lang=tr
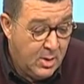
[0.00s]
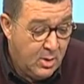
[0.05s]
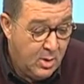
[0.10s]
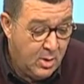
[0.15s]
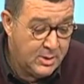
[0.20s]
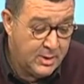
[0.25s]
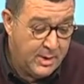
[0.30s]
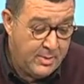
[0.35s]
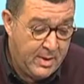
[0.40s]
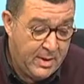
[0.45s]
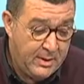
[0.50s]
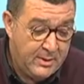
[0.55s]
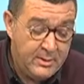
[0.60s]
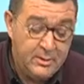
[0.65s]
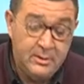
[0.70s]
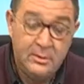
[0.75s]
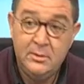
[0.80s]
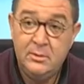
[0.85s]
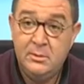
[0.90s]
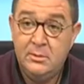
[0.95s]
O zaman
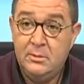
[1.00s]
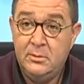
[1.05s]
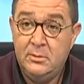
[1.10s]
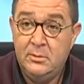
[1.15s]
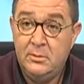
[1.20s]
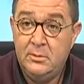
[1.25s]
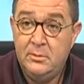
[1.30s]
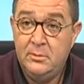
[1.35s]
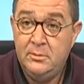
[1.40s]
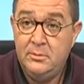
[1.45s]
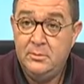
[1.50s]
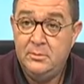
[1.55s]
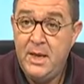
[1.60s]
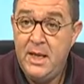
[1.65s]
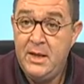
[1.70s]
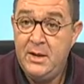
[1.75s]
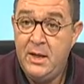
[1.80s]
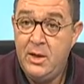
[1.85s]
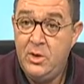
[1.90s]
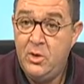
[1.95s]

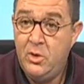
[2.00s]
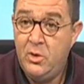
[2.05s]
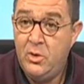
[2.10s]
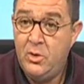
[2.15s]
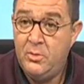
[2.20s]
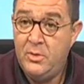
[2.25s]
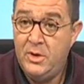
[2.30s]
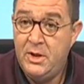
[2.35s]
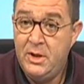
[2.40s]
ben de diyorum